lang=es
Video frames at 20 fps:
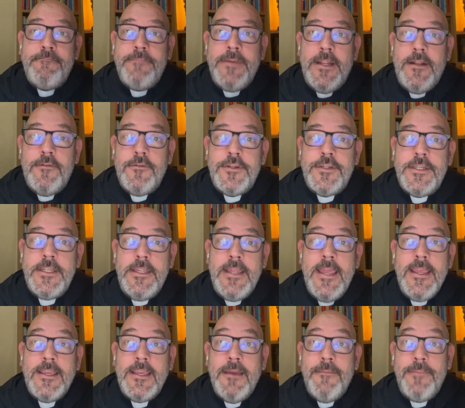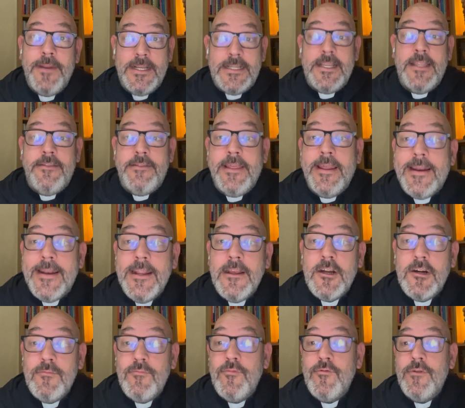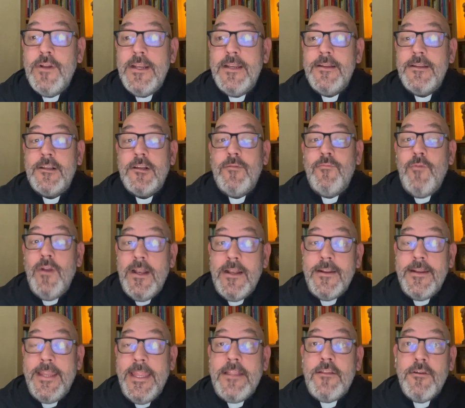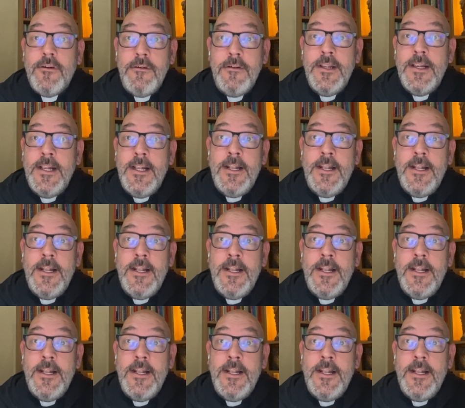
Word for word: pero sí hay que presentarle como como el grito